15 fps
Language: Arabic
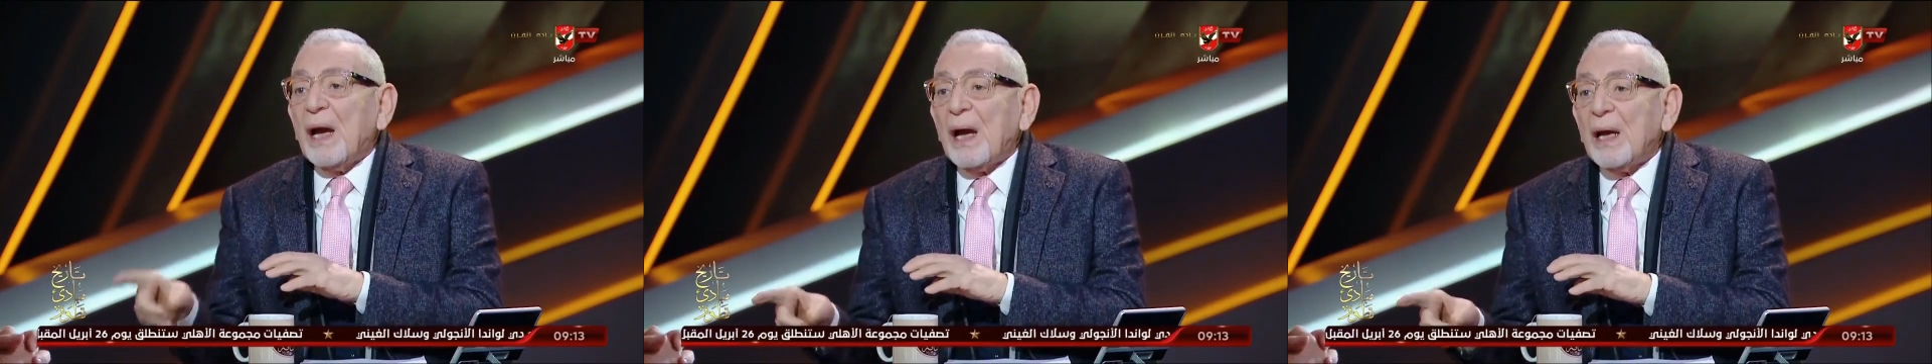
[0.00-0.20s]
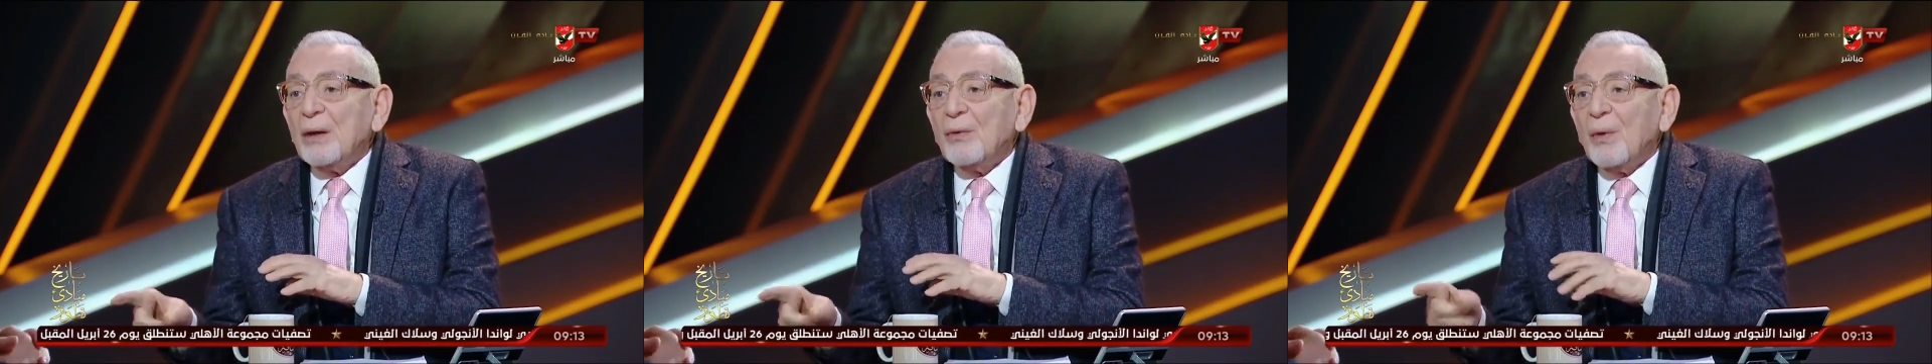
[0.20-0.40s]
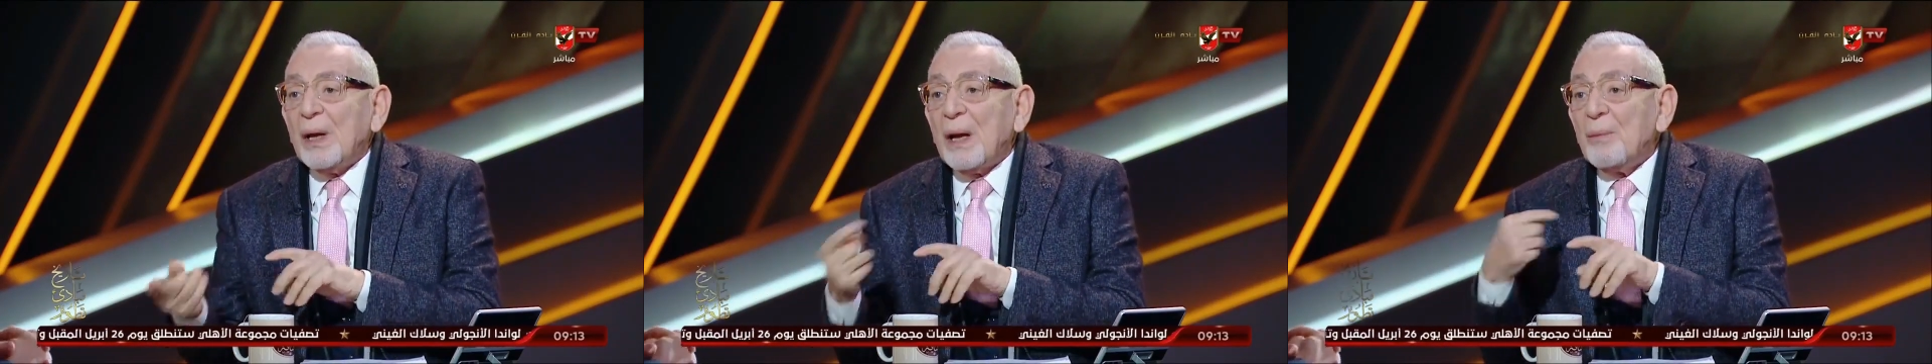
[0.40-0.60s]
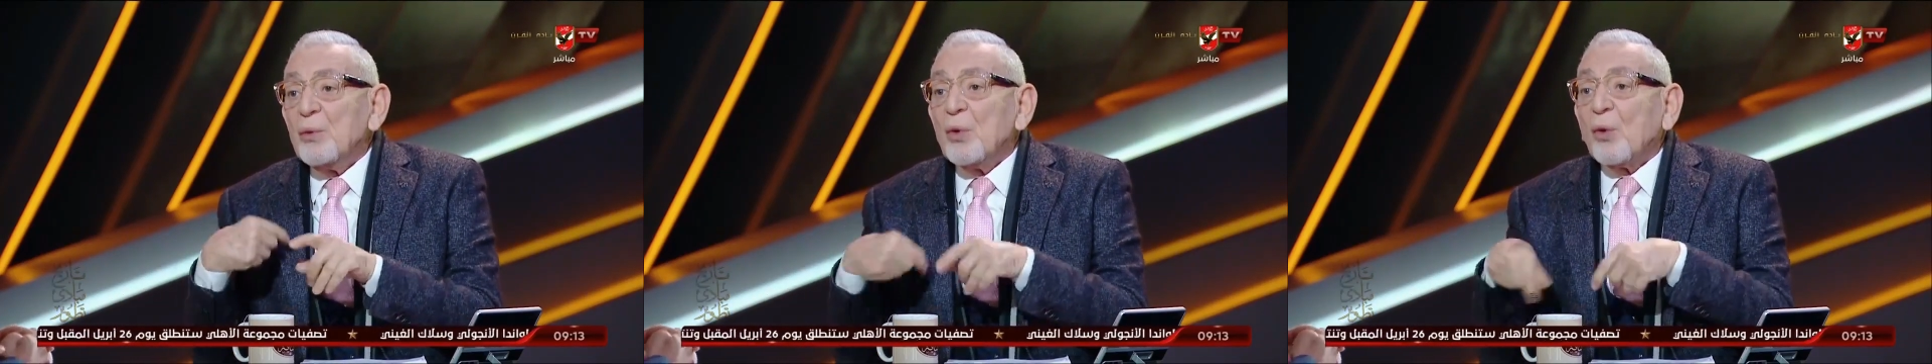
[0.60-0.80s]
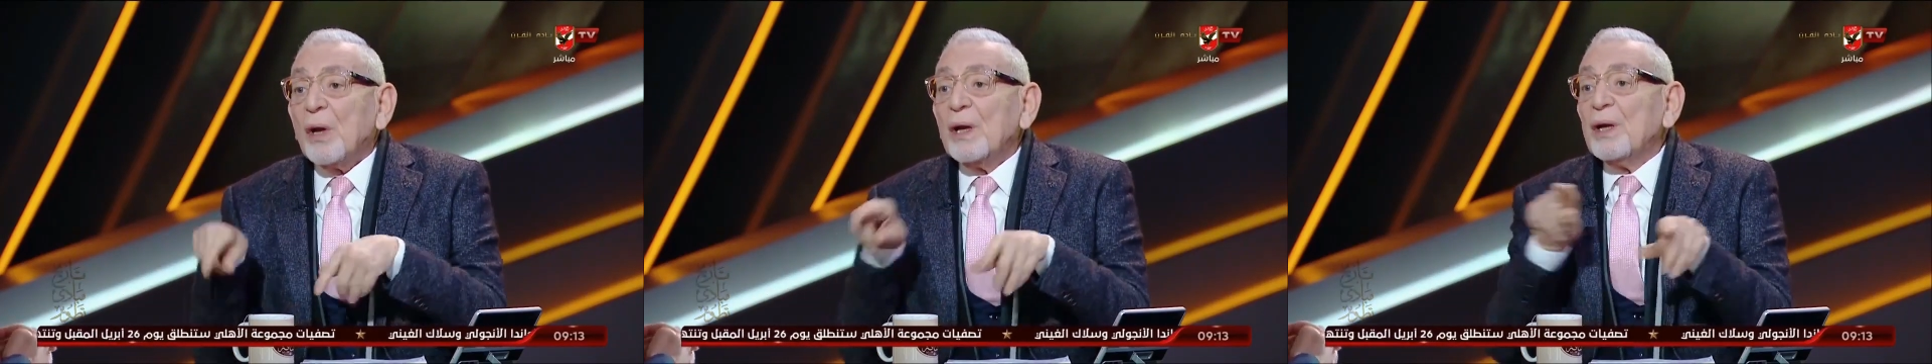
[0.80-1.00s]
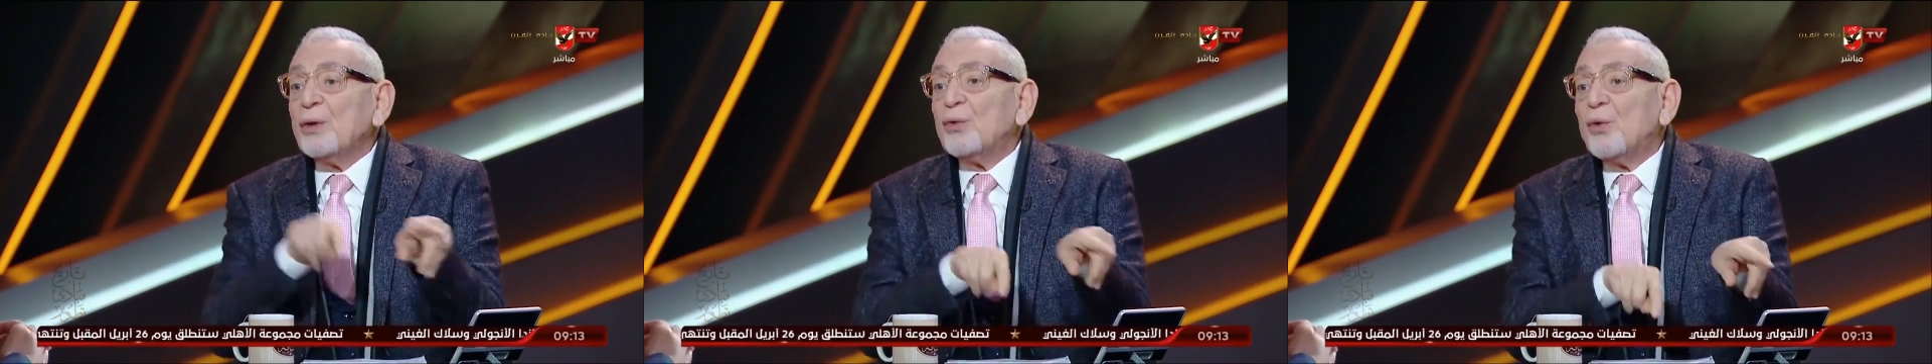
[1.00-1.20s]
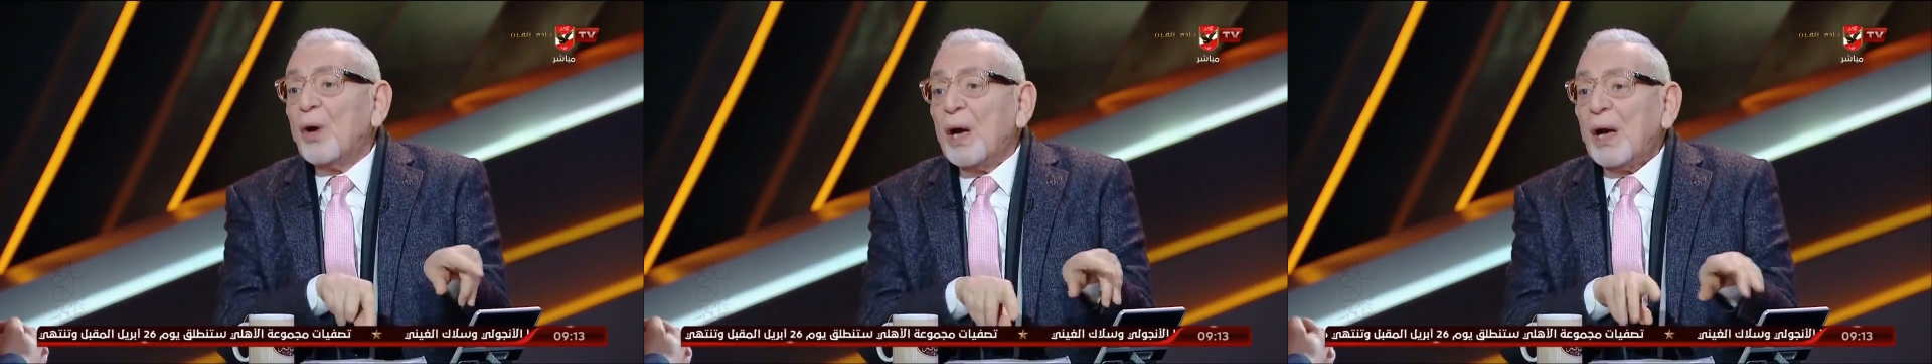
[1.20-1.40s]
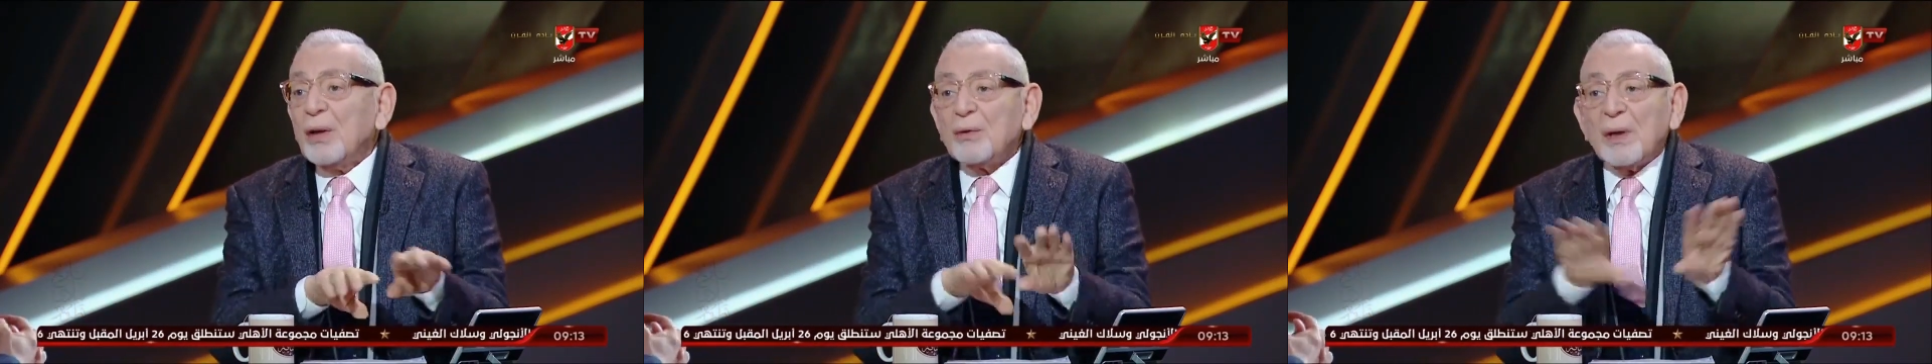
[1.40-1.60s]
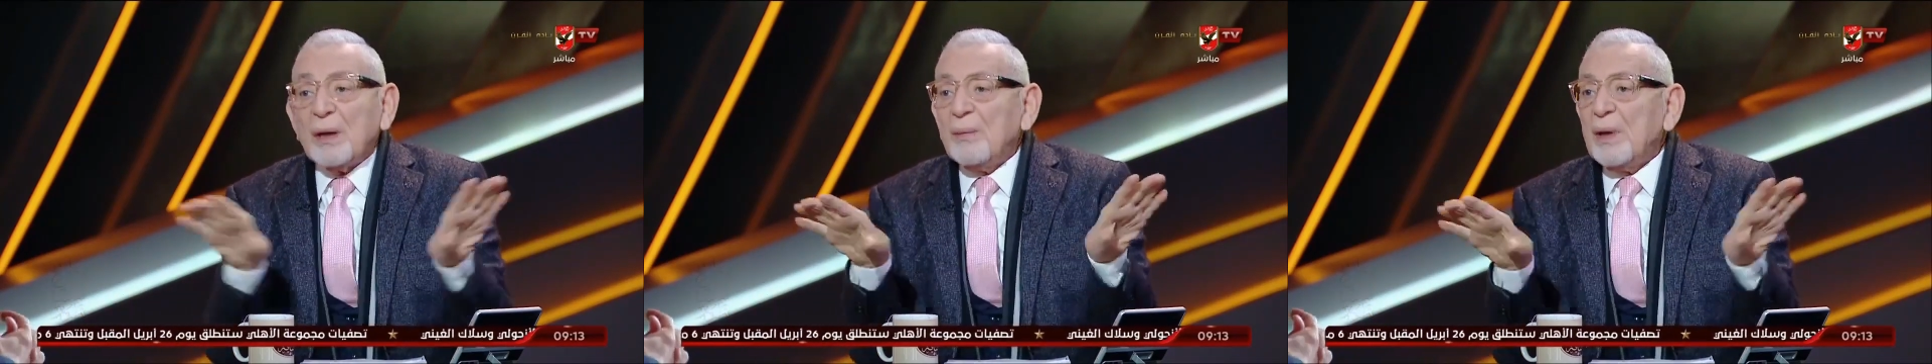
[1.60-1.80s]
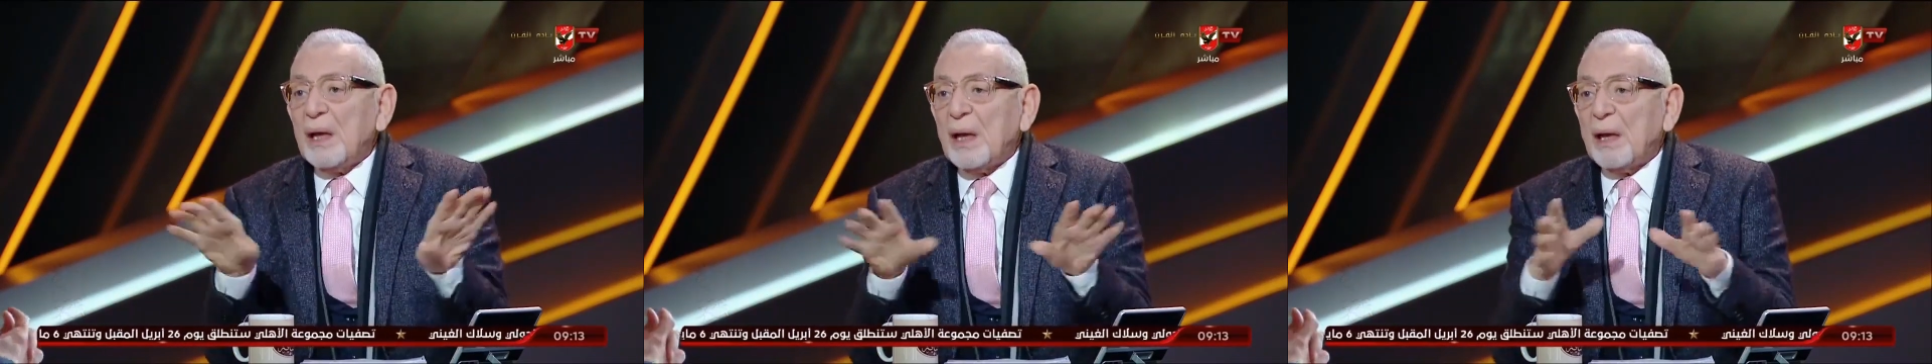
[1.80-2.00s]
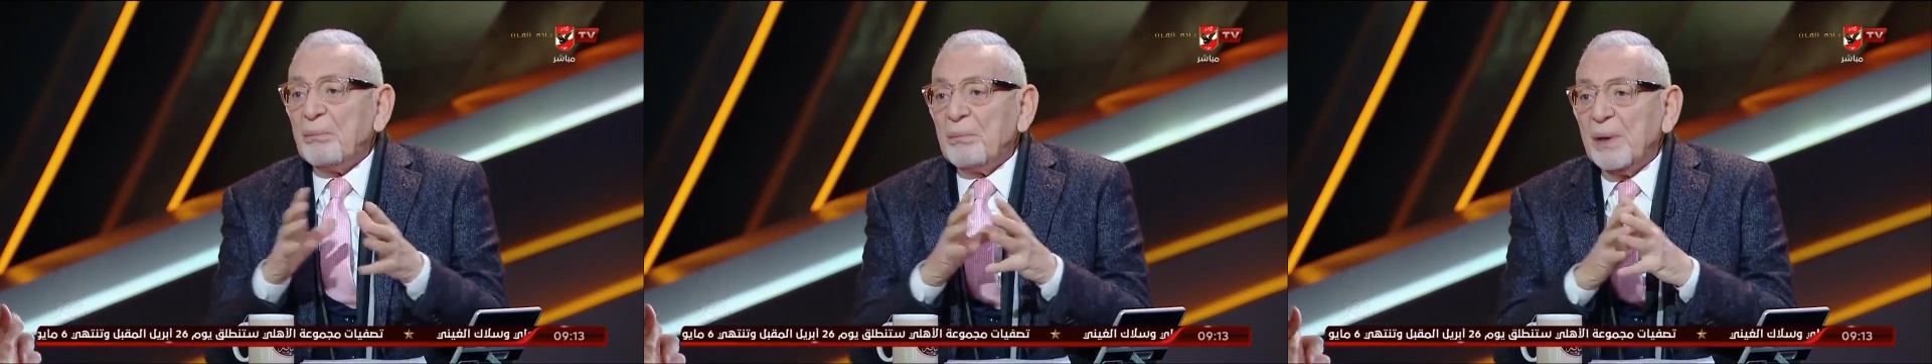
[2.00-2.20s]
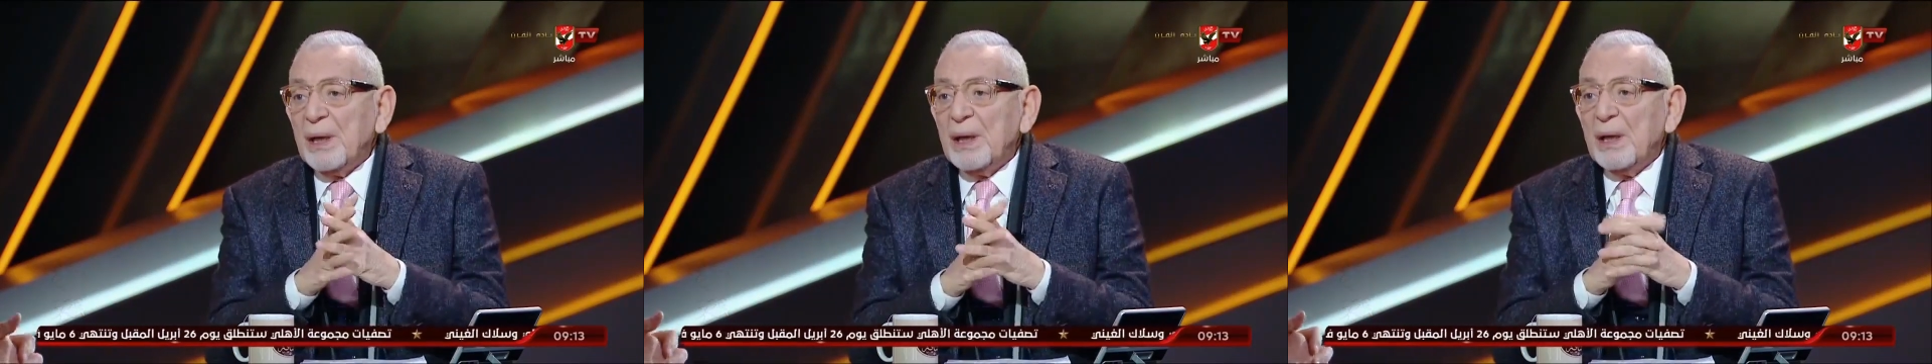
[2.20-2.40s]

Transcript: احد ولم يقلده احد ولم يلعب